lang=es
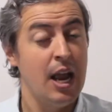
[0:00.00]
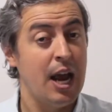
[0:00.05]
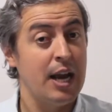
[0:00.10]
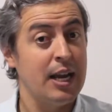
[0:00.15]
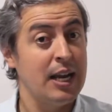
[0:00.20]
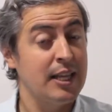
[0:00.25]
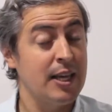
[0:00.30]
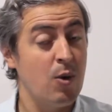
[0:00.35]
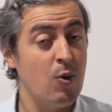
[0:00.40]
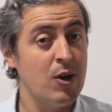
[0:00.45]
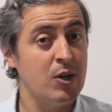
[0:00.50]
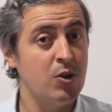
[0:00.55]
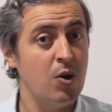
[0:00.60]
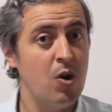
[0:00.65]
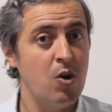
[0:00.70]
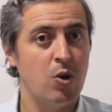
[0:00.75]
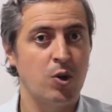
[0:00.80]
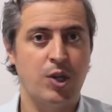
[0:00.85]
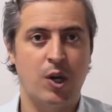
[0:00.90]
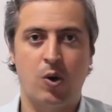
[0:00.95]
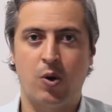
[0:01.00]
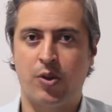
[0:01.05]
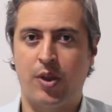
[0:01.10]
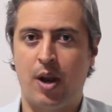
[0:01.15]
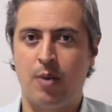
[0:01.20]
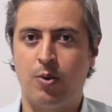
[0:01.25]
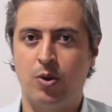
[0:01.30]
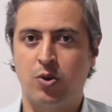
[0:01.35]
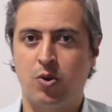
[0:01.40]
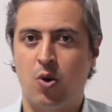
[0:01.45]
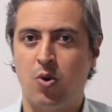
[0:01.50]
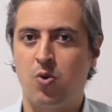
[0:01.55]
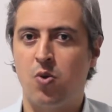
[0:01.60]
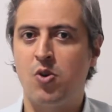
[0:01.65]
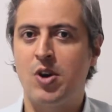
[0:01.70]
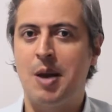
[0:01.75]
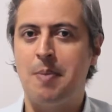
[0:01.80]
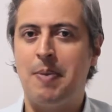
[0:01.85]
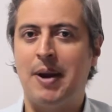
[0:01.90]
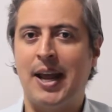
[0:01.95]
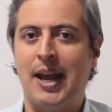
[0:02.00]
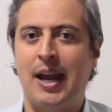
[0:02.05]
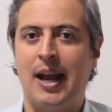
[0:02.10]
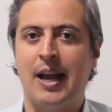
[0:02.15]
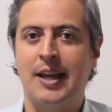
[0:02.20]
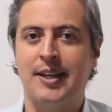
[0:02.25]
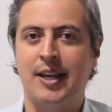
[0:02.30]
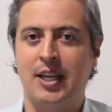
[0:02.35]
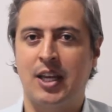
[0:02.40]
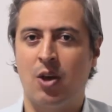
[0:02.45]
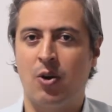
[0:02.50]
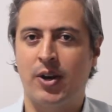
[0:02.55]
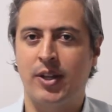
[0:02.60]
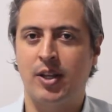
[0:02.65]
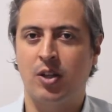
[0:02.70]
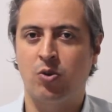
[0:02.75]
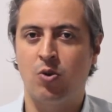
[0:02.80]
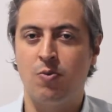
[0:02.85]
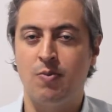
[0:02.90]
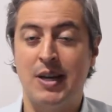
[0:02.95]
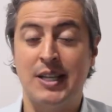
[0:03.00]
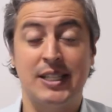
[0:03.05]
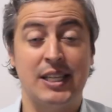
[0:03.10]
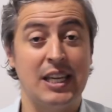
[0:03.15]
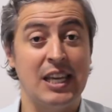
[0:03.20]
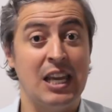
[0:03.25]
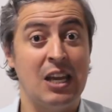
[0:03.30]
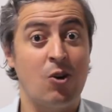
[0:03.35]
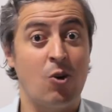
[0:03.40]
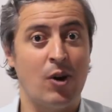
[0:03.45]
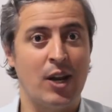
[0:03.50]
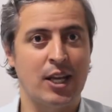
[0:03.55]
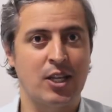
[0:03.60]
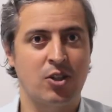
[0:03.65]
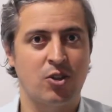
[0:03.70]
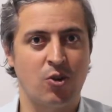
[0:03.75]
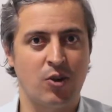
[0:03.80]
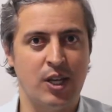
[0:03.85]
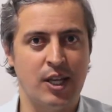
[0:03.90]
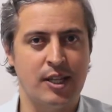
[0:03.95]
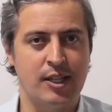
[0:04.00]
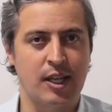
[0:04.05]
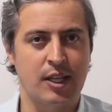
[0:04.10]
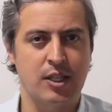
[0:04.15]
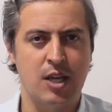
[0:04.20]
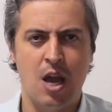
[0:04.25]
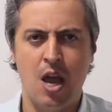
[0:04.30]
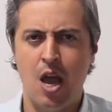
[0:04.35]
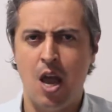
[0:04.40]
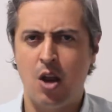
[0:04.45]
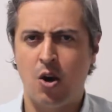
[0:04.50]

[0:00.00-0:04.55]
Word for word: En el sabueso nos encontramos con una pareja de saqueadores de tumbas y coleccionistas,